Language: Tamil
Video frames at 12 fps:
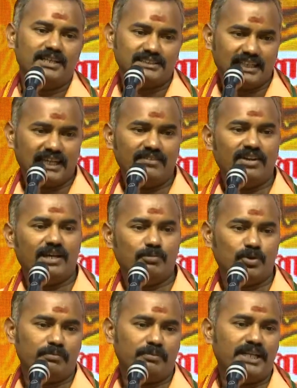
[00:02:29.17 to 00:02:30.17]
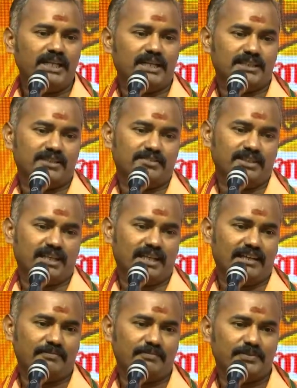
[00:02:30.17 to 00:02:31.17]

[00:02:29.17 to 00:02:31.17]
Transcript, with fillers: செலவு இல்லாமல் ஒரு மீட்டிங் நடத்திட்டு வந்துடலாம்